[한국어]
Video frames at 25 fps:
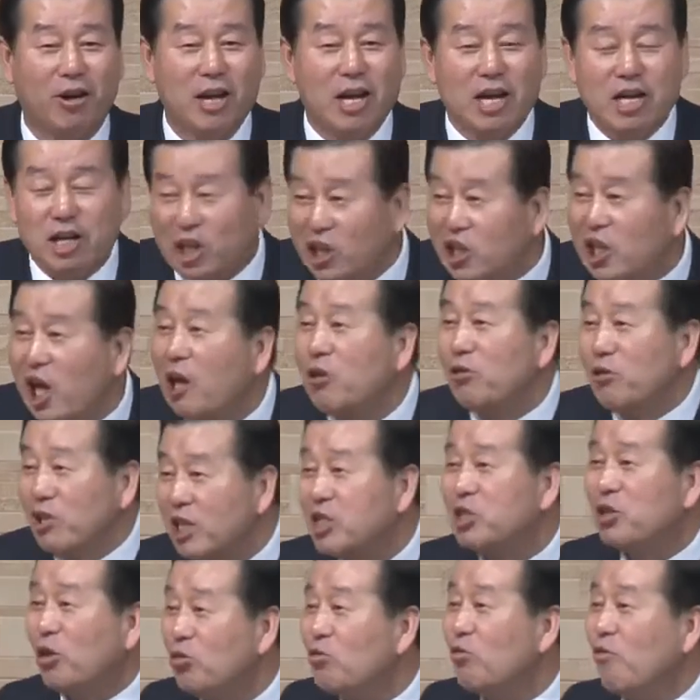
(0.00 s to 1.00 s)
그대로
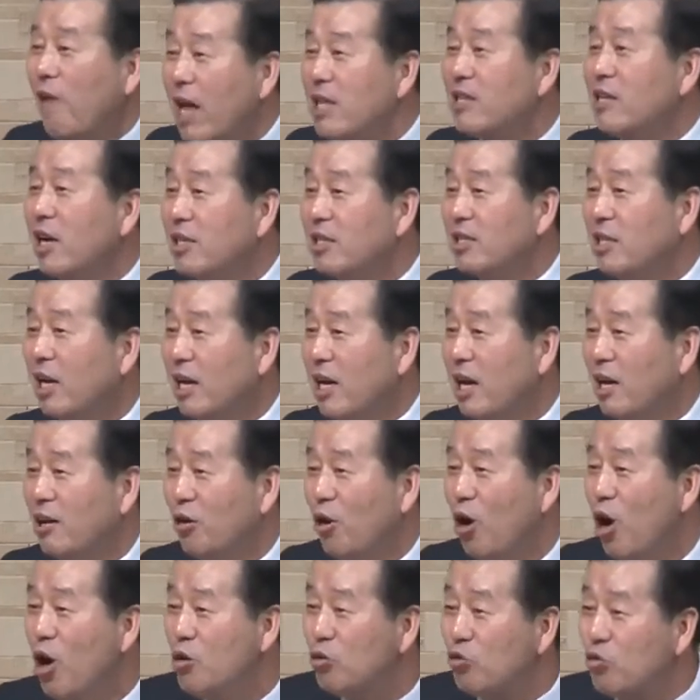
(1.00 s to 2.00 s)
있어도 괜찮잖아요.
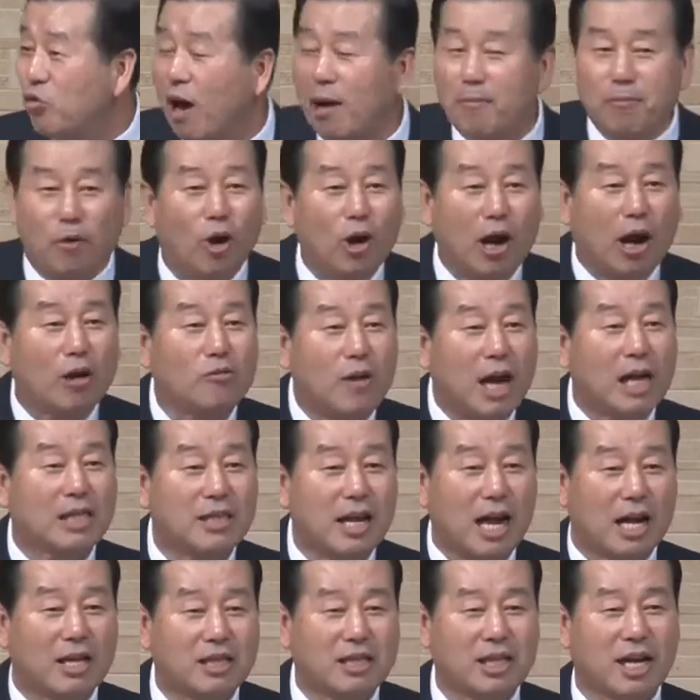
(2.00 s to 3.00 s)
누가 뭐라고 하지
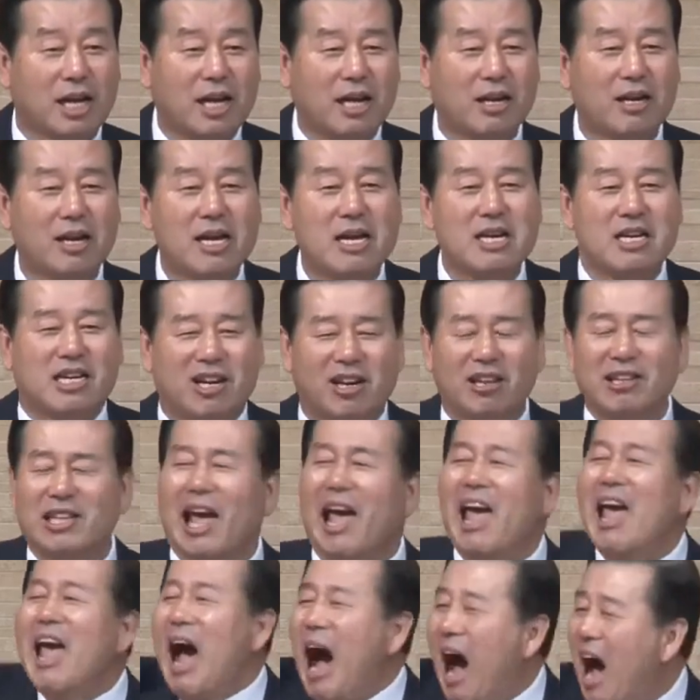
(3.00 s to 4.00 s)
않잖아요. 그런데
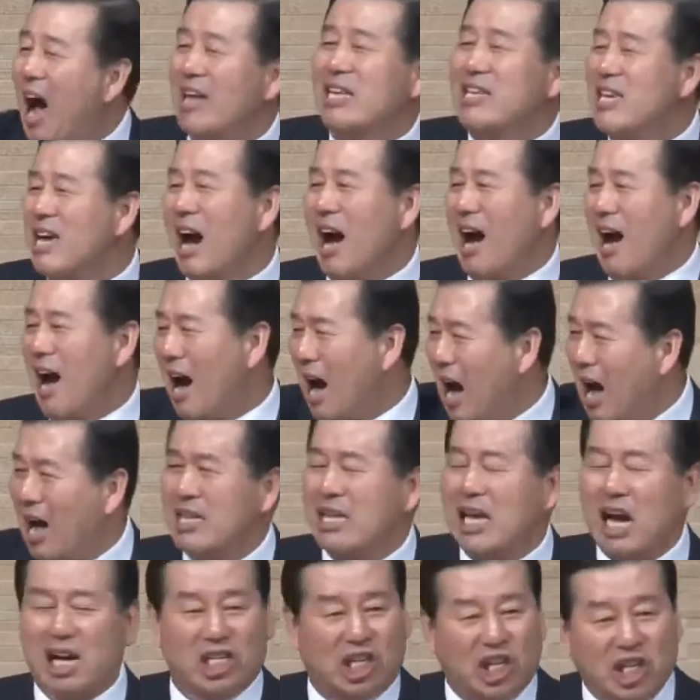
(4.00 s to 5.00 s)
아니야,
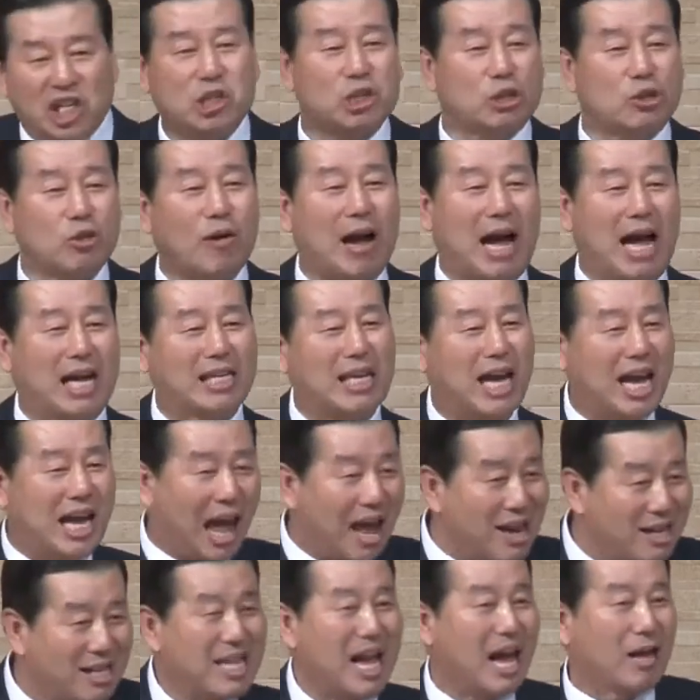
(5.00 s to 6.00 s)
아니야, 그리스도가 아니야,
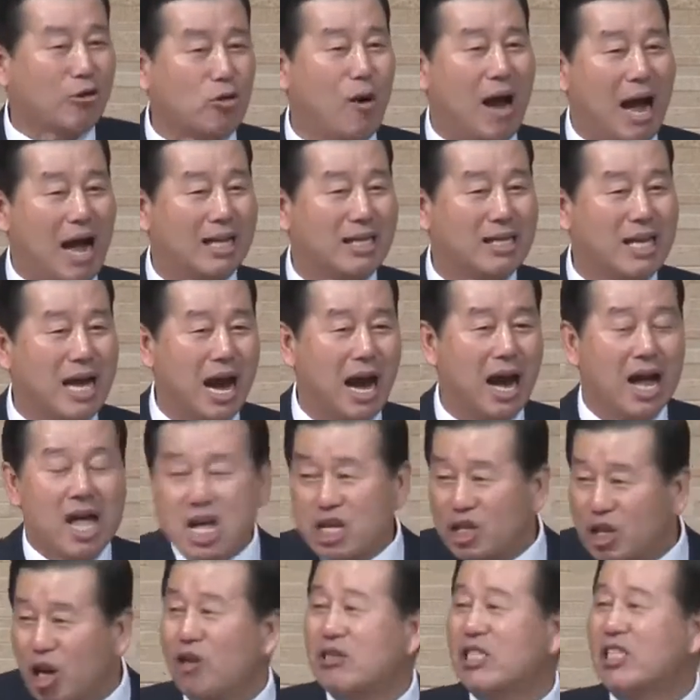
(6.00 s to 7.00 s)
엘리야도 아니야,
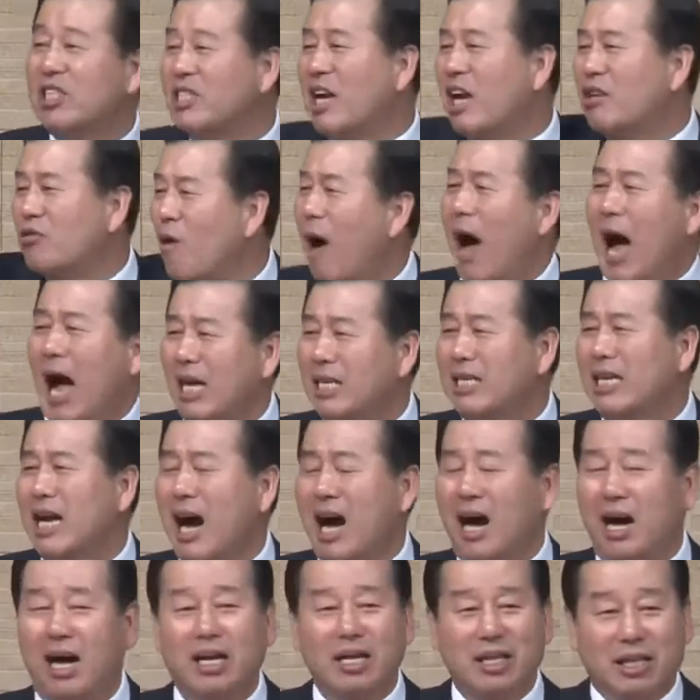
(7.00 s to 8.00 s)
선지자도
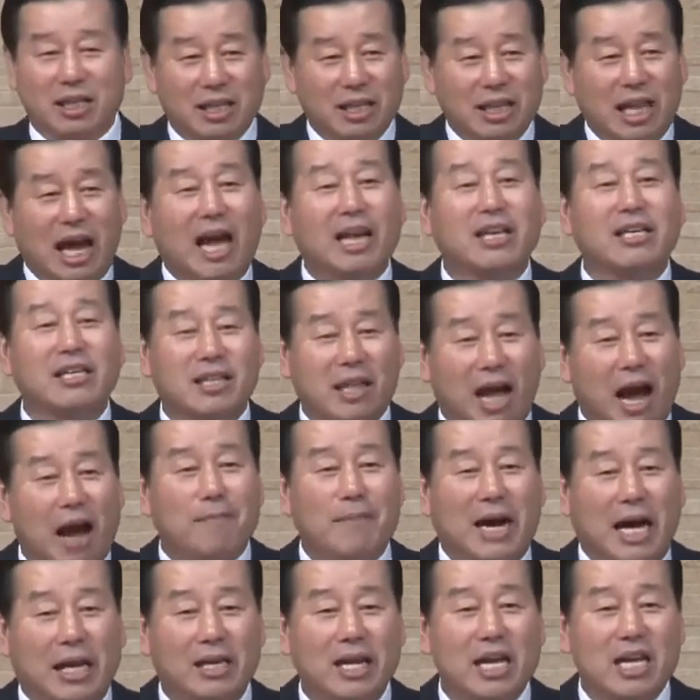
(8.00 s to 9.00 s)
아니야. 나는
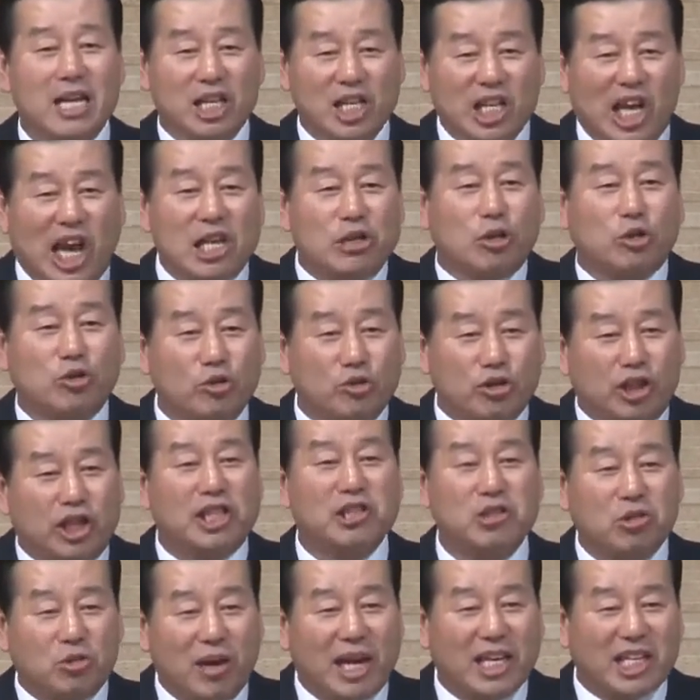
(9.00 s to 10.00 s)
다만 예수
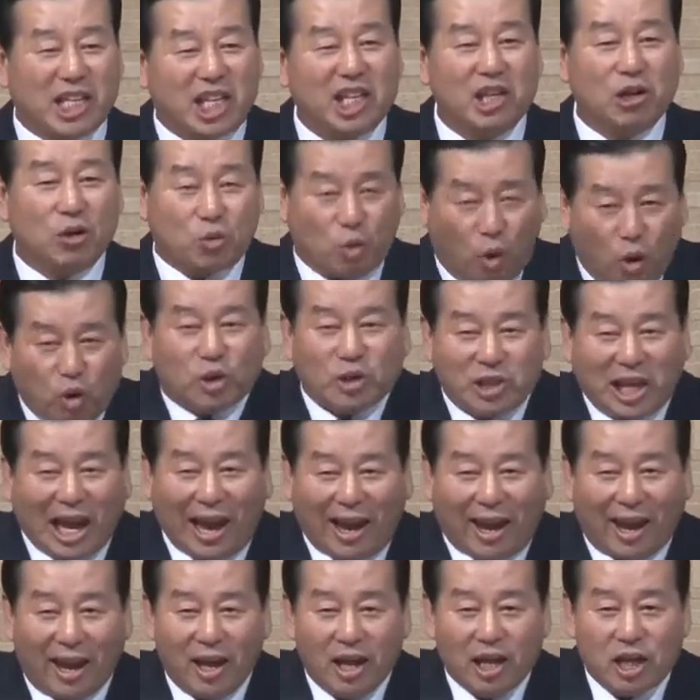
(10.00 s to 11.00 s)
그리스도의 길을
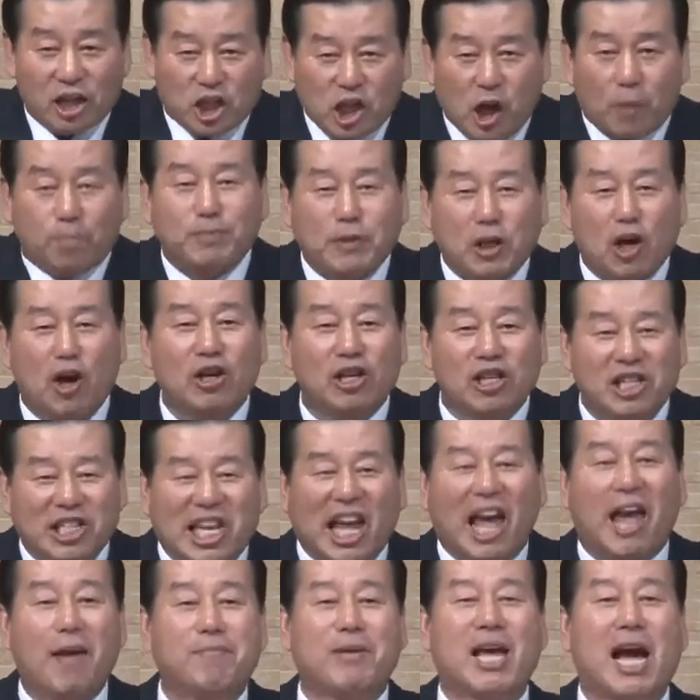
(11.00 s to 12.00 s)
곧게 첩경을
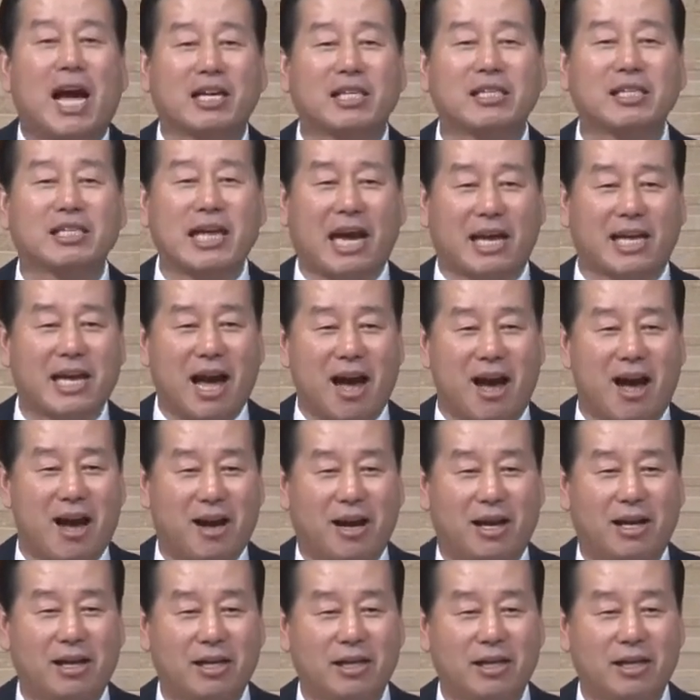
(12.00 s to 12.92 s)
예비하는 자야.